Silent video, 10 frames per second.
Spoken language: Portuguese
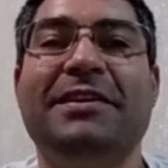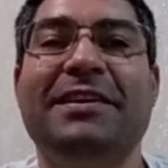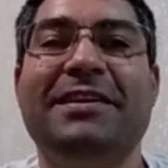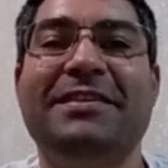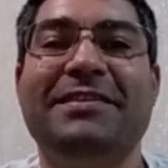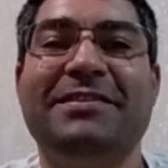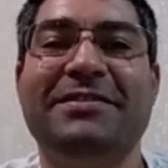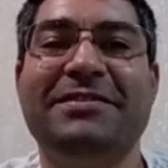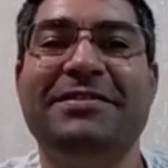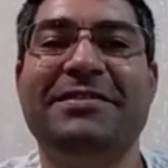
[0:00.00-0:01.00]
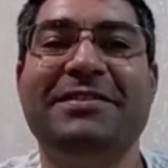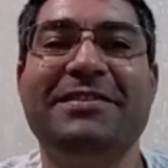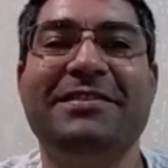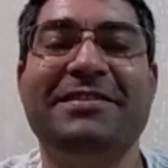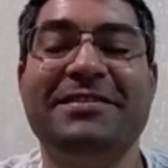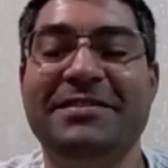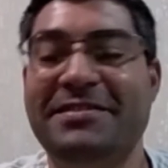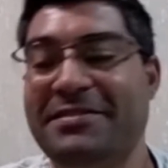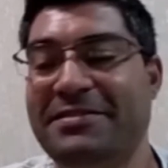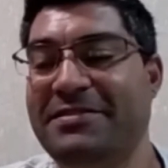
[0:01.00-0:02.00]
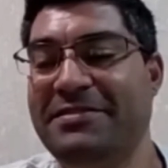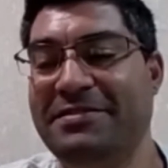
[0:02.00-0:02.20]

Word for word: Faça o barulho que você quiser.